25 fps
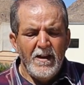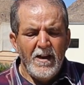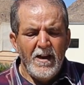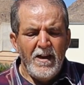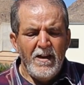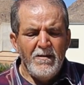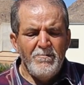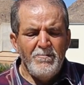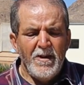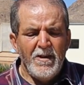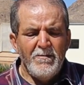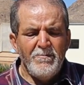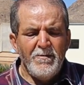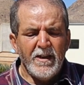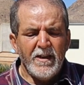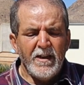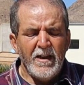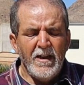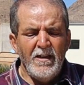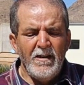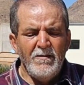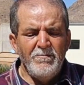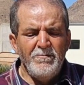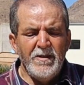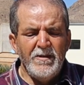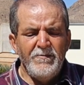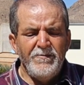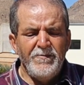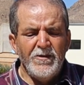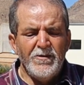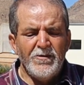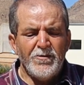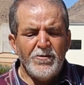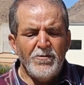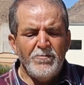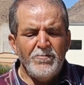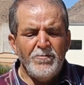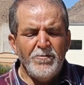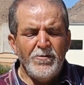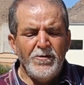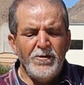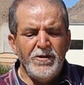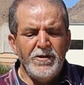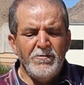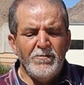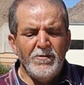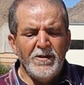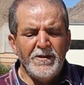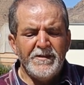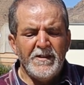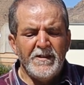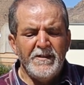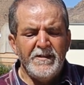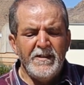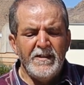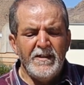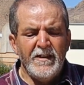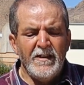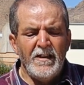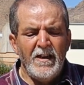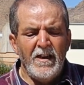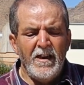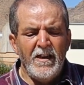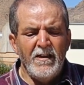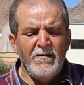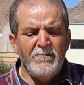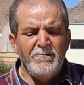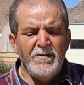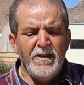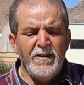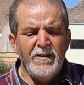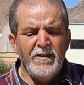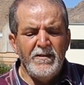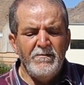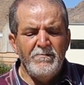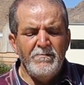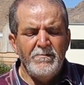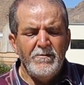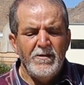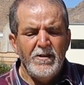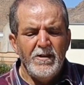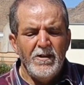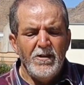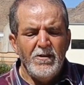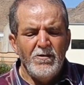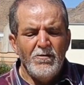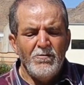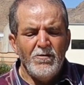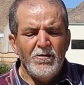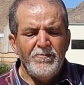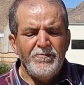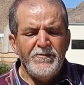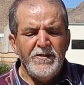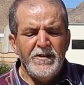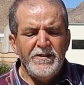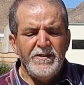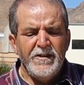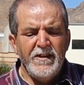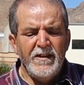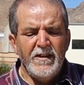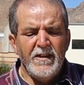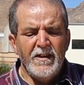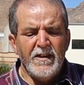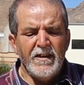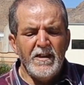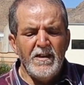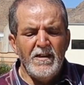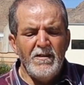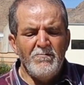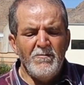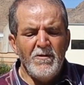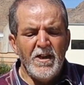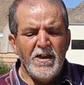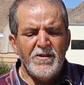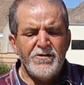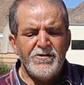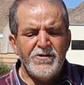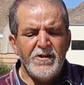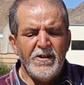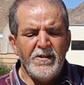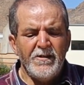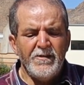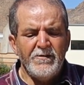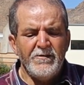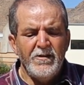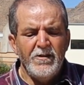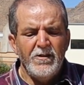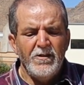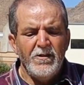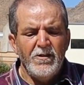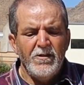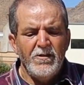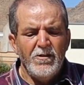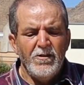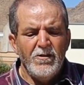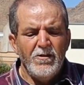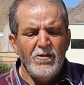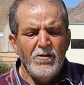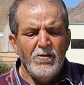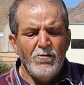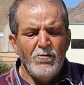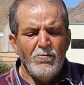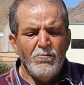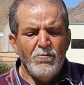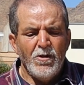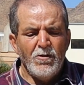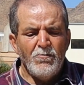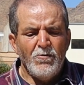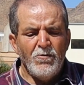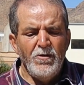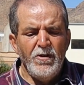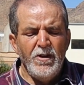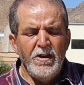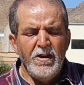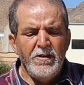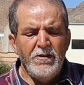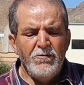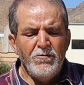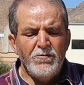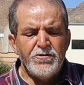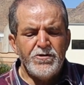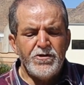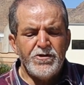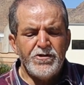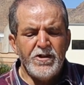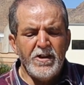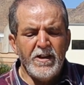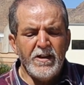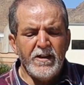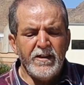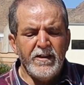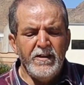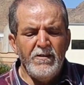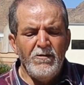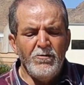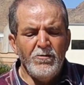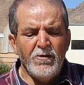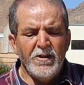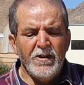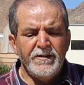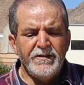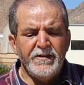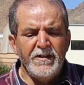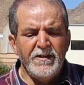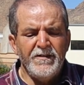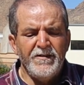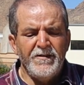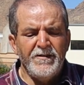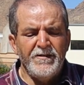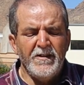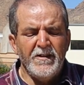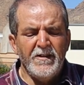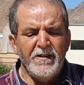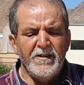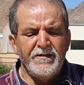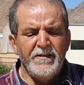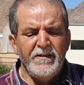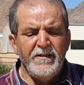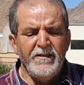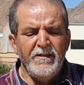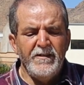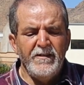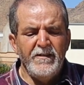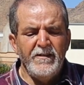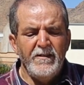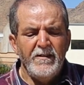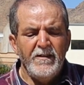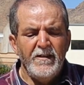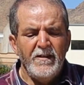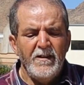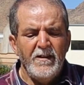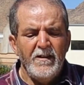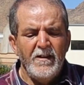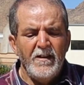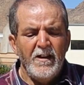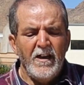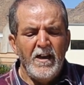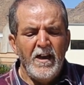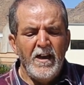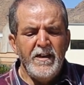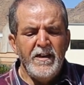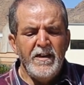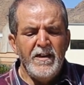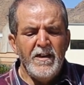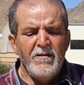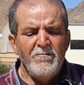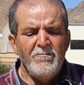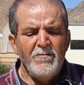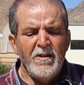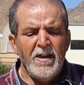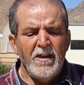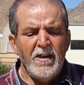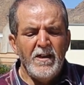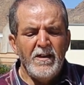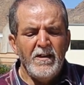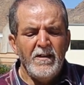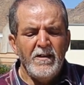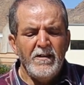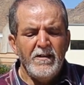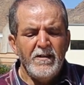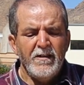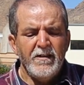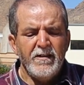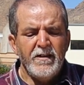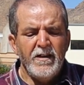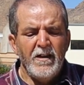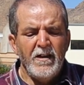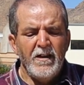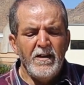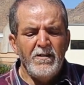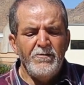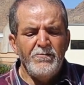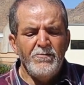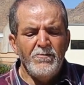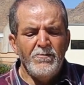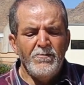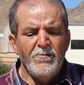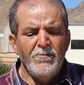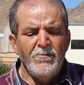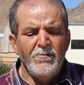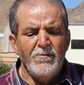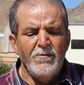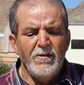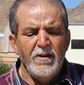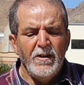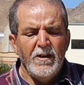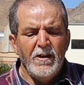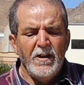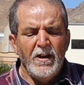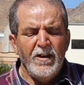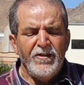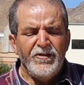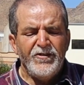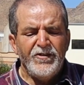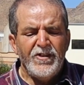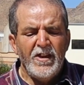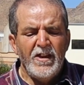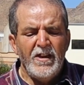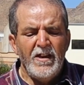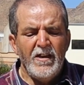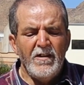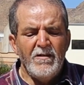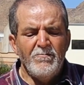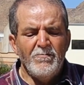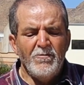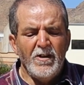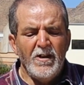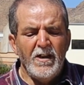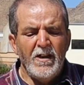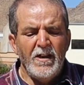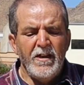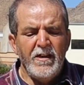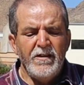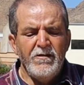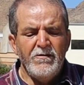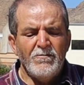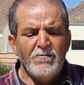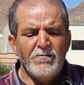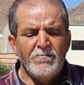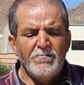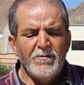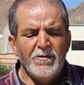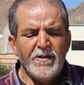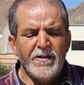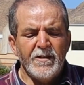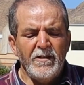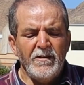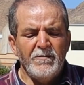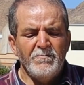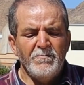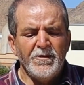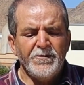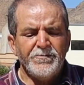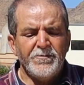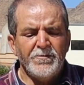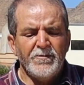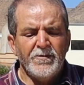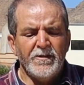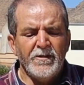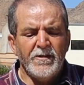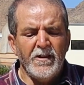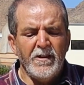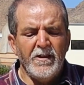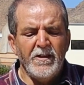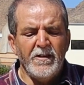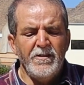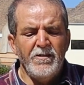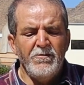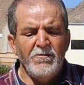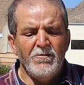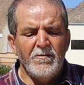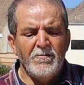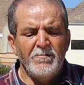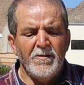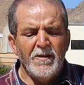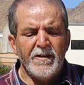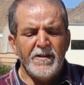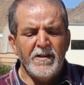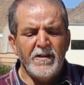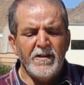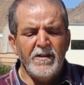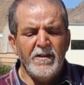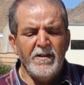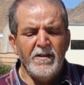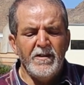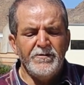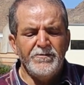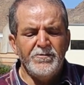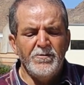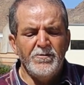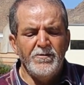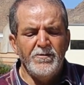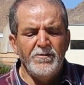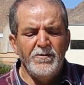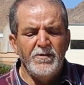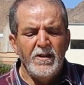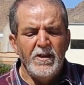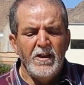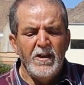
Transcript: أحباب قلبي في ربوع وطننا الحبيب وفي ديار المهجر وكل عشاق لغة الضاد أينما كانوا السلام عليكم ورحمة الله وبركاته